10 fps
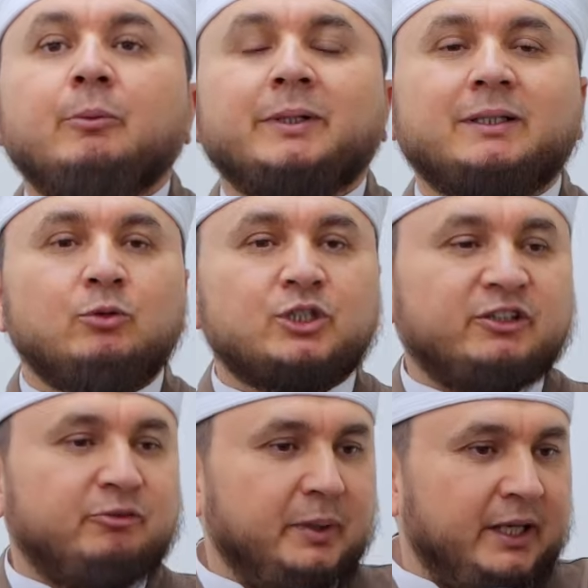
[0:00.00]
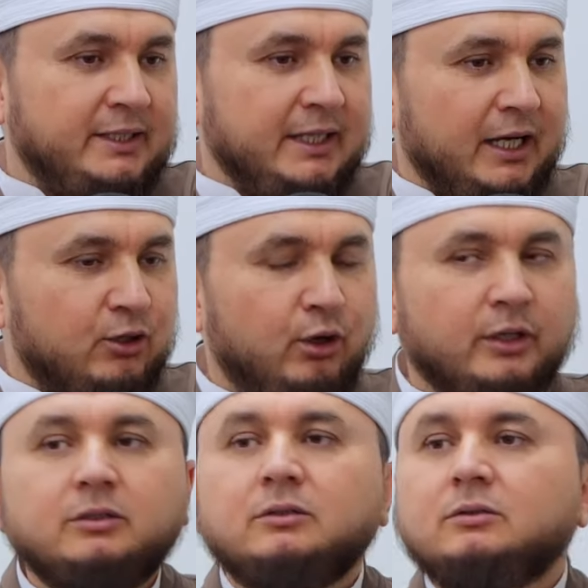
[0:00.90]
потому что впереди
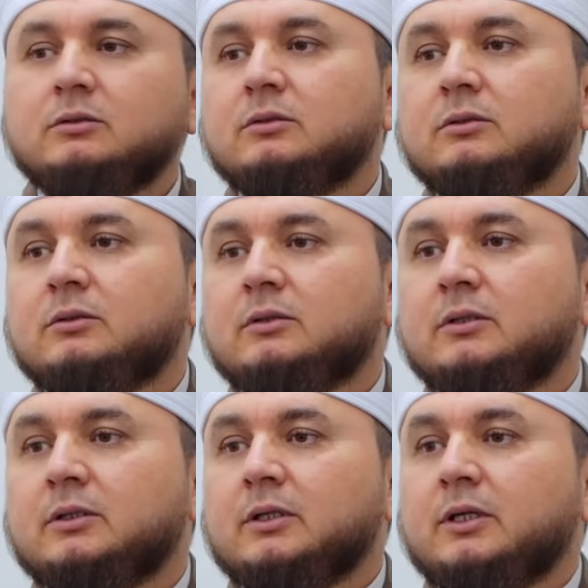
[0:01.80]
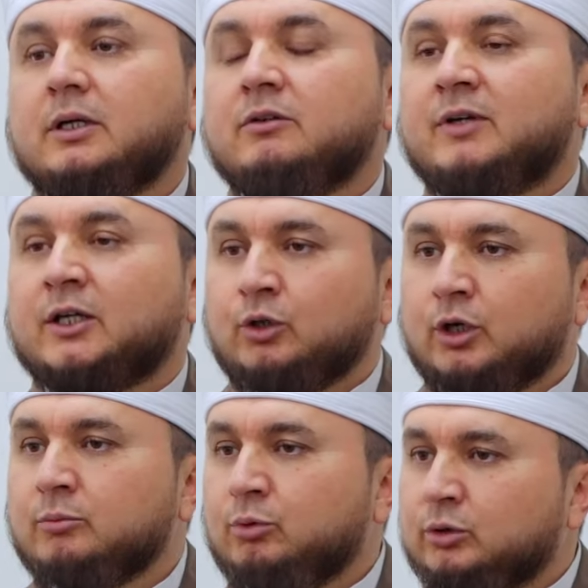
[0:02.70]
огонь, в
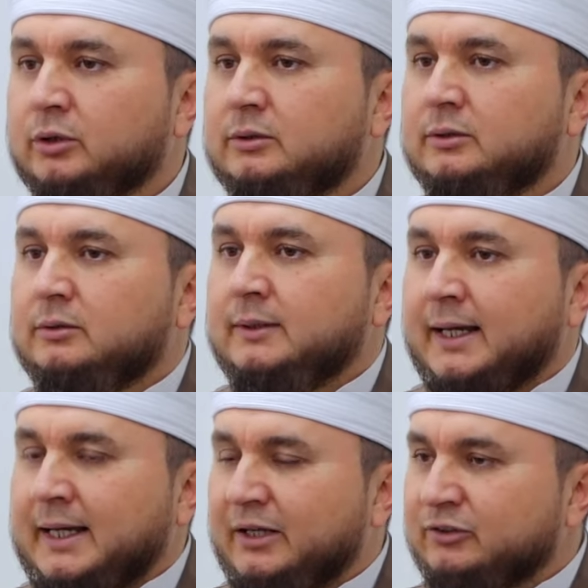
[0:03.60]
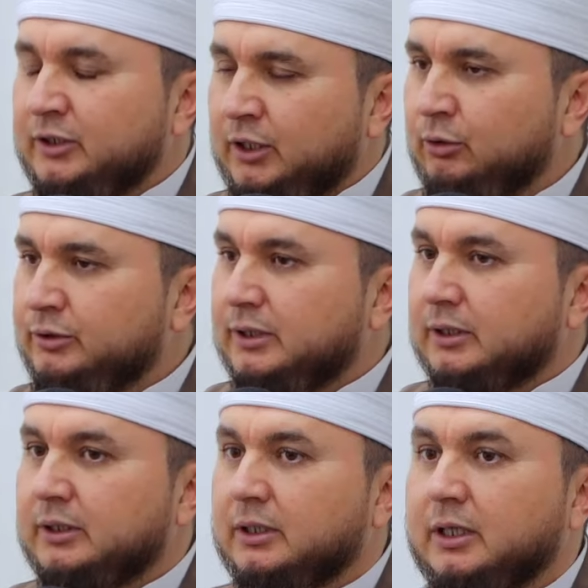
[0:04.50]
котором будут наказаны
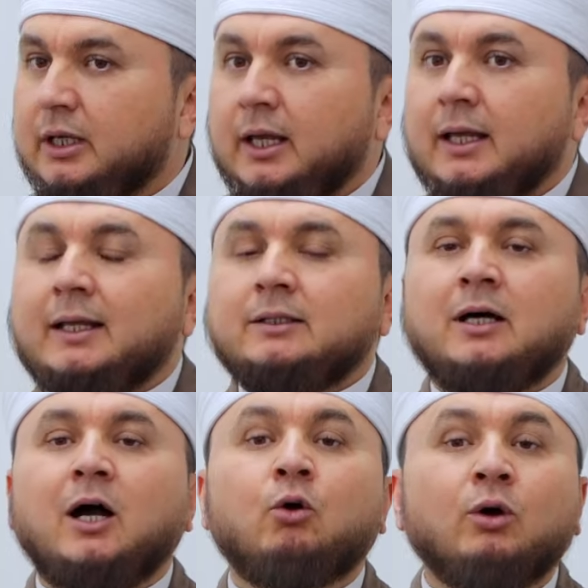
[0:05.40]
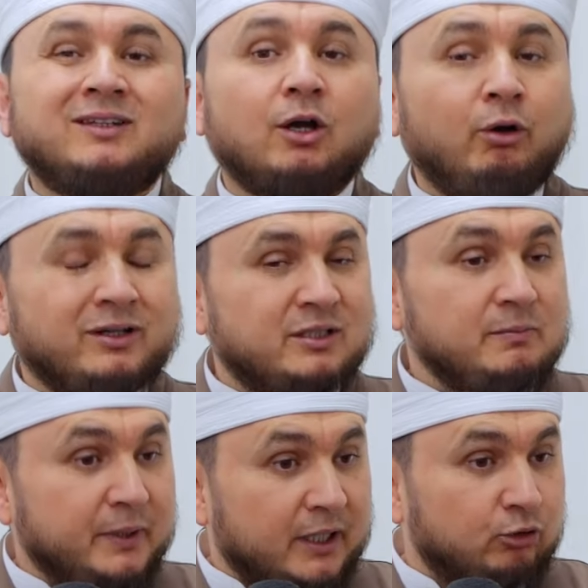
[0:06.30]
люди, но огонь такой
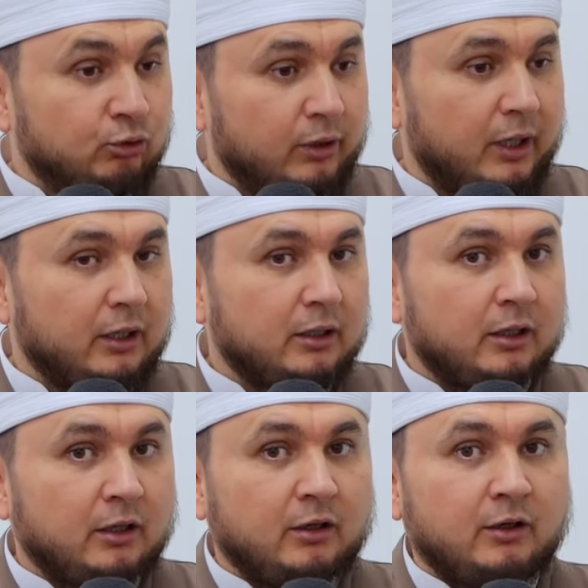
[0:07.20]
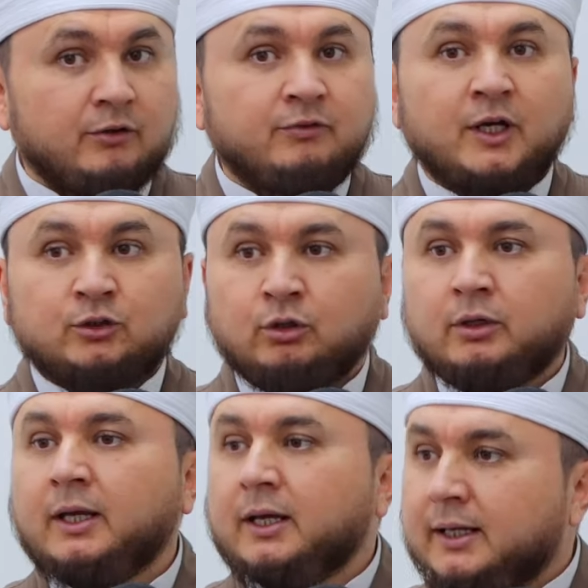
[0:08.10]
температуры, в
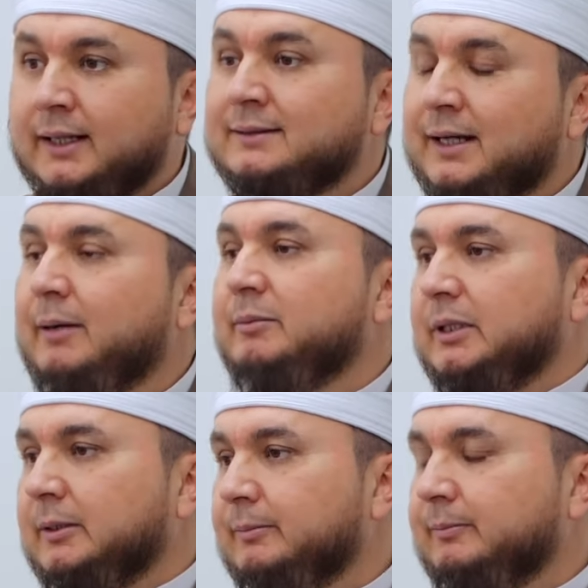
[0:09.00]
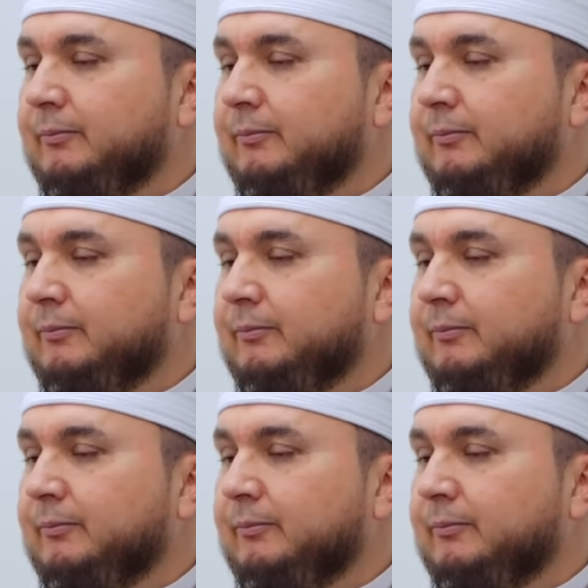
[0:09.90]
которой горят камни.